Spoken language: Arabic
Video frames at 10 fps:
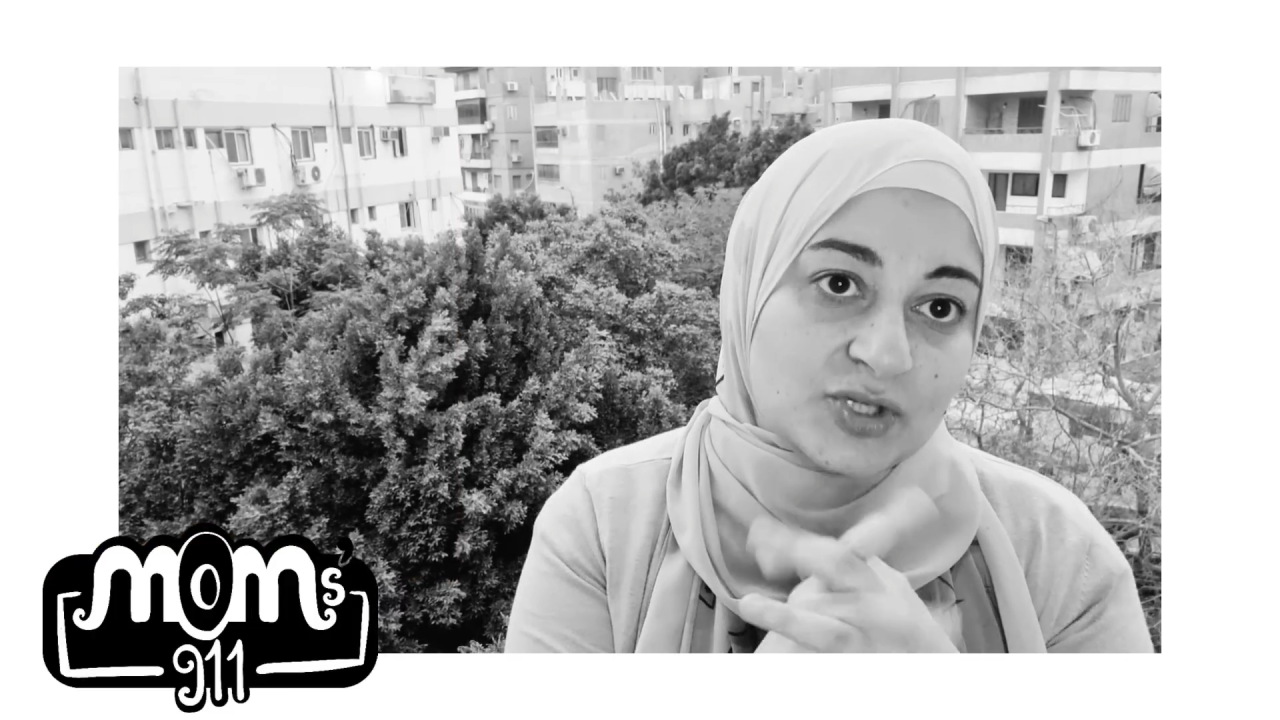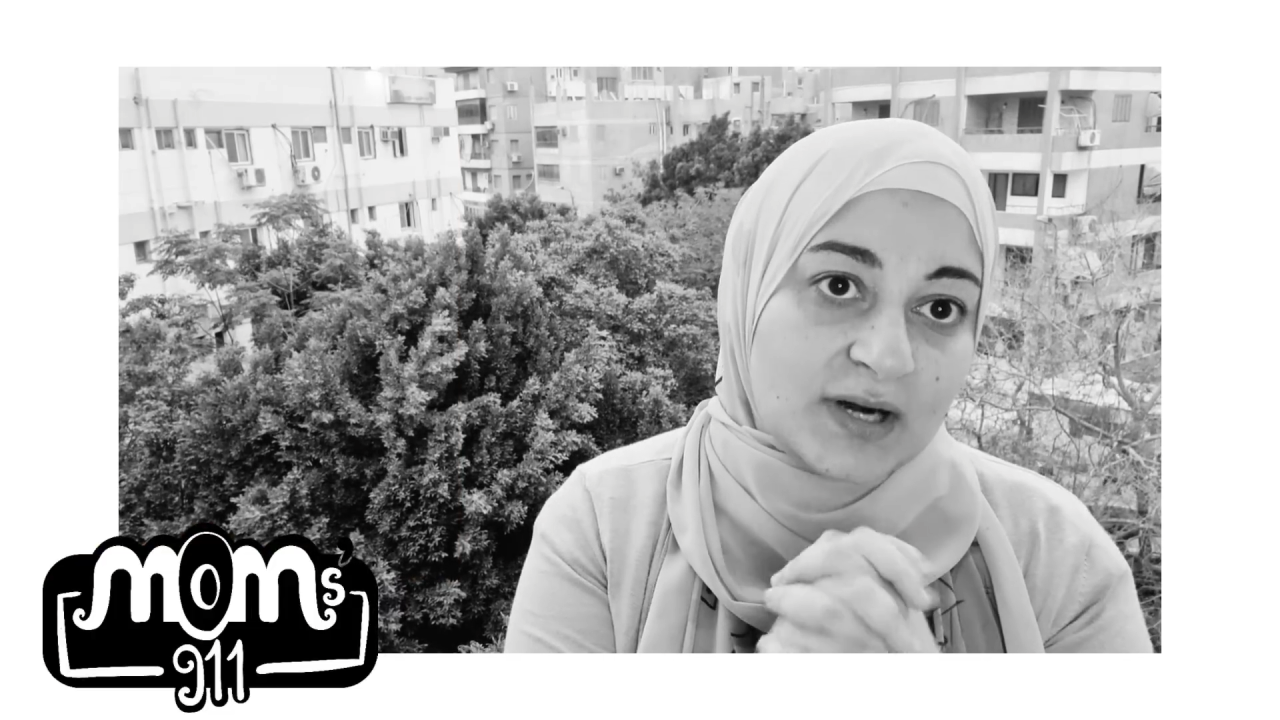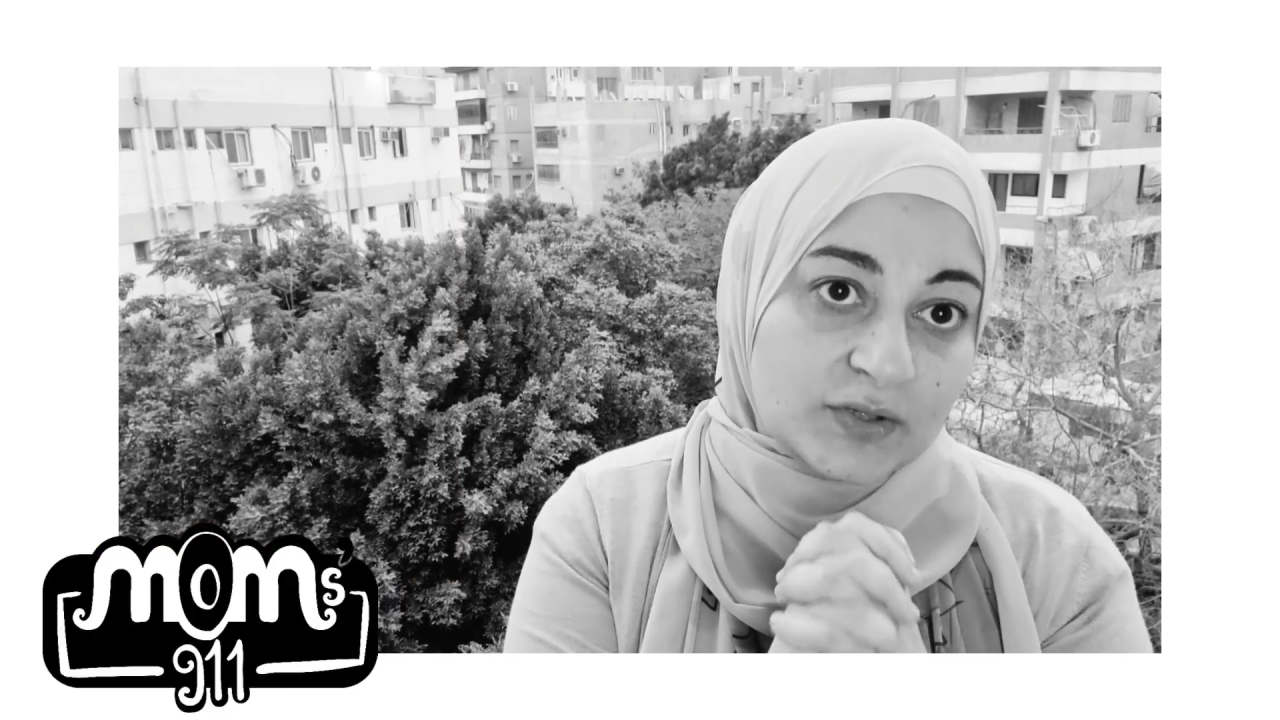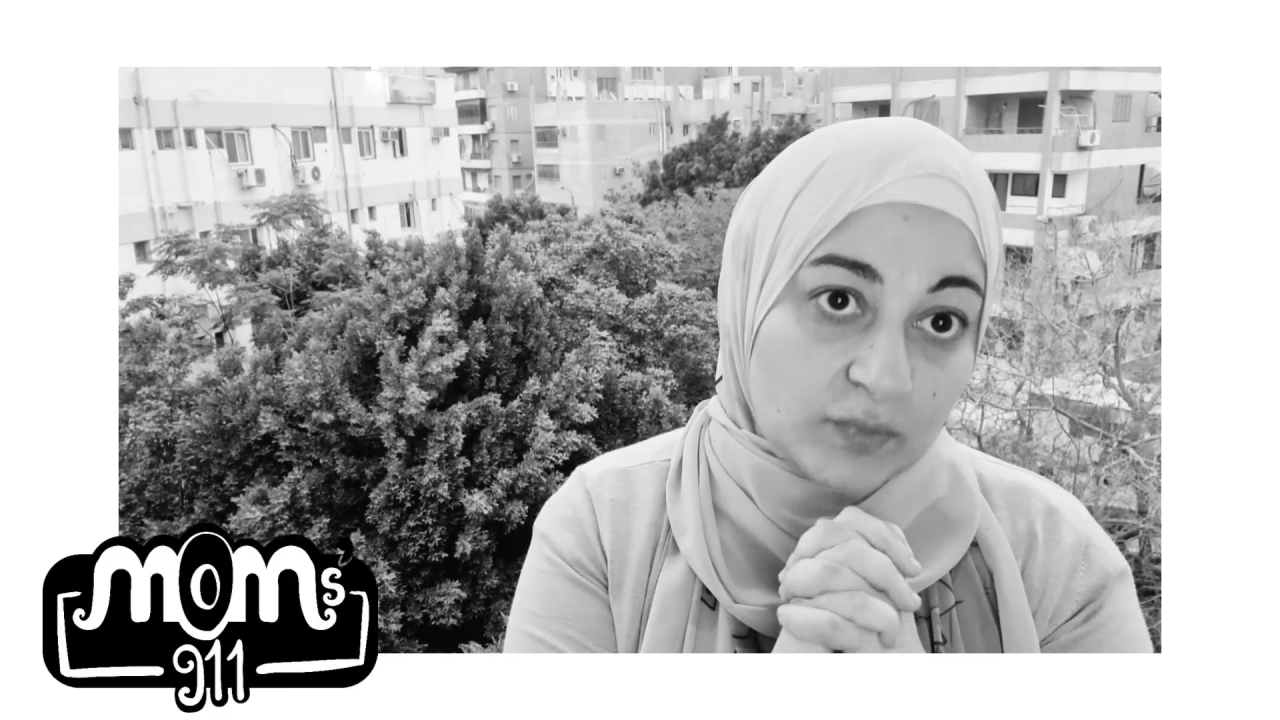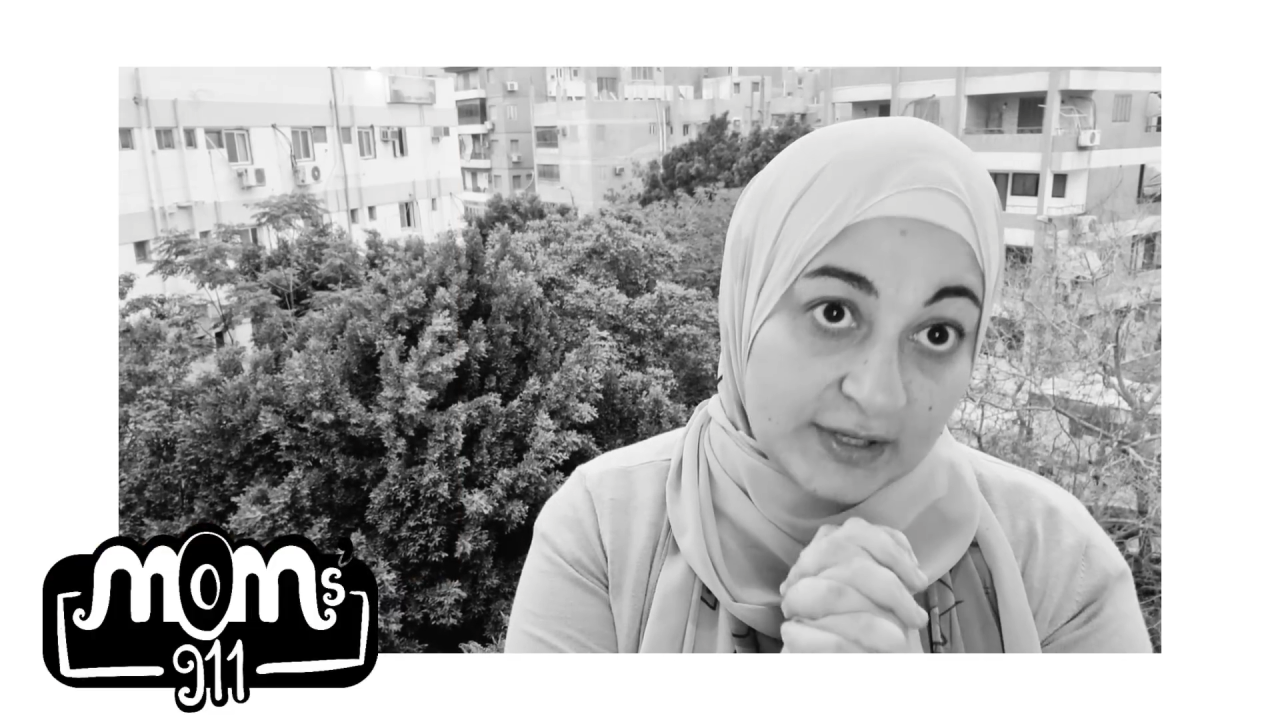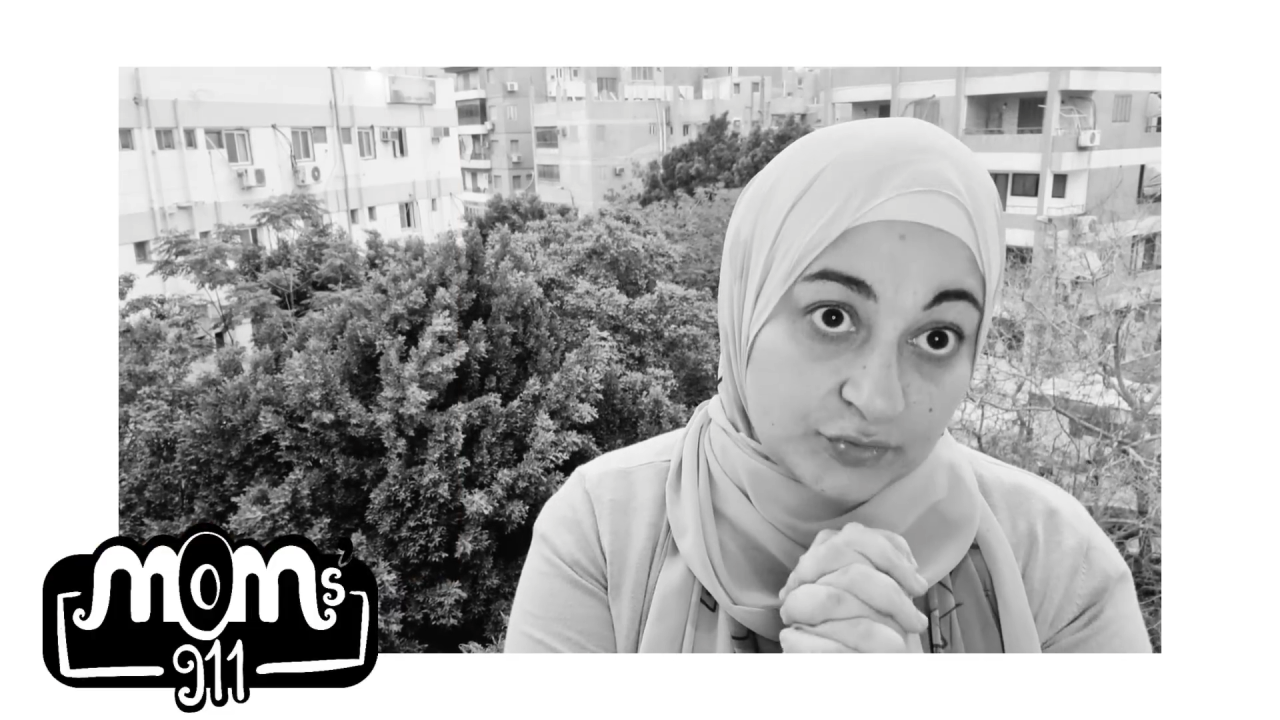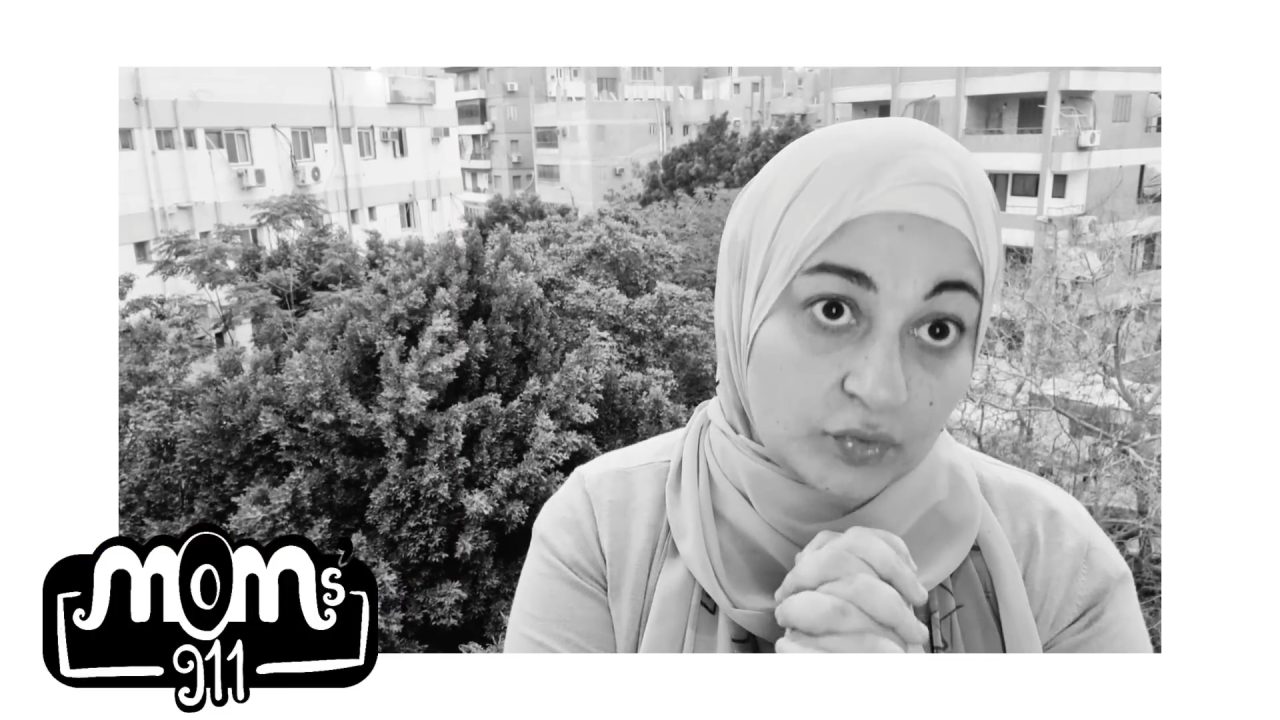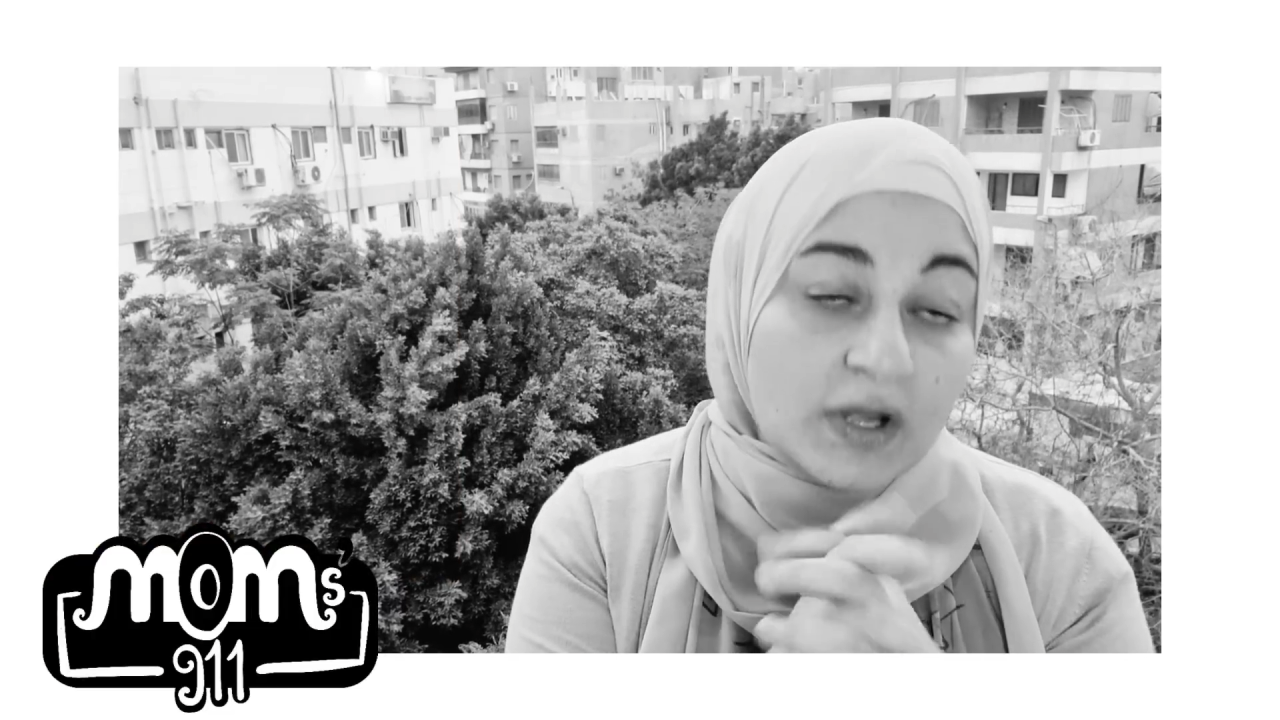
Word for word: عن ولاده